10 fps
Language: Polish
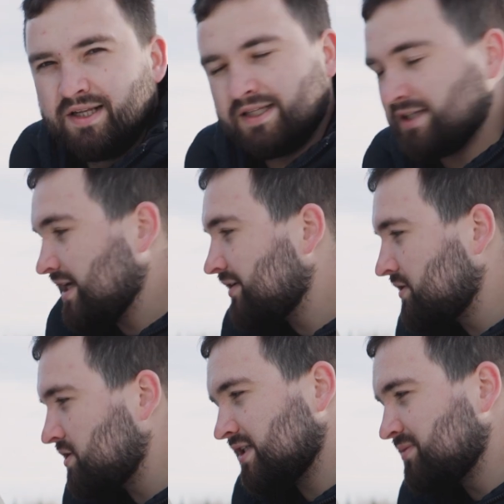Także jak
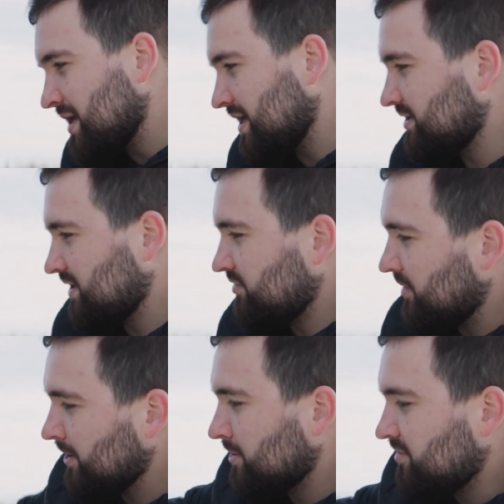widzicie zmienia się ta
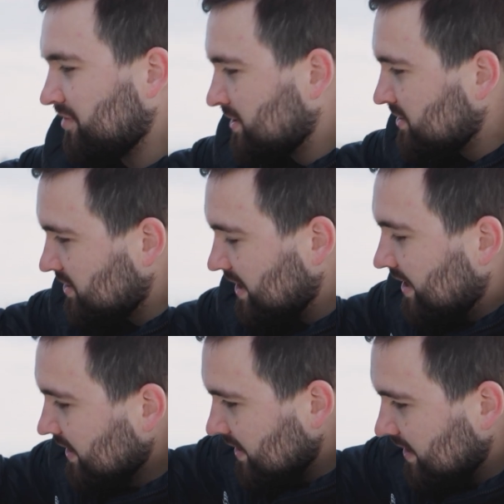twardość i
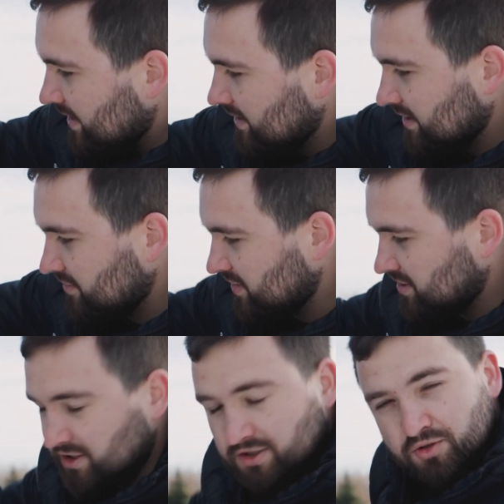faktycznie e, te dwie
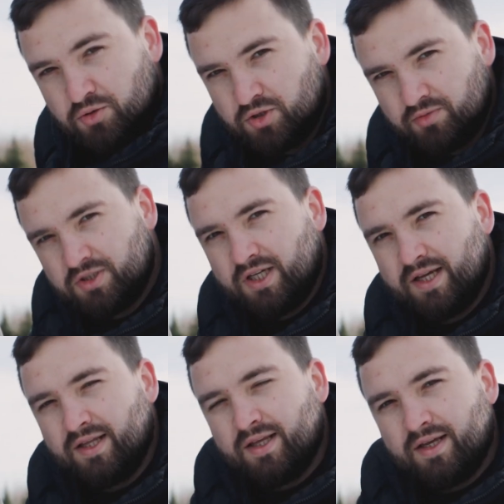części różnią
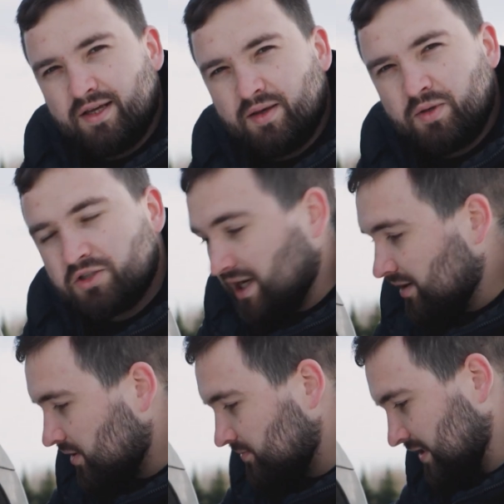się e,
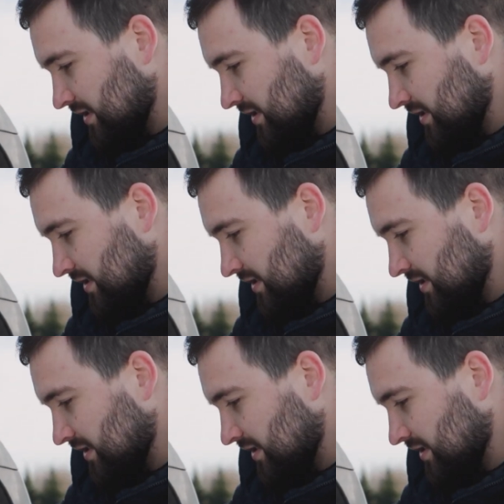mieszanką,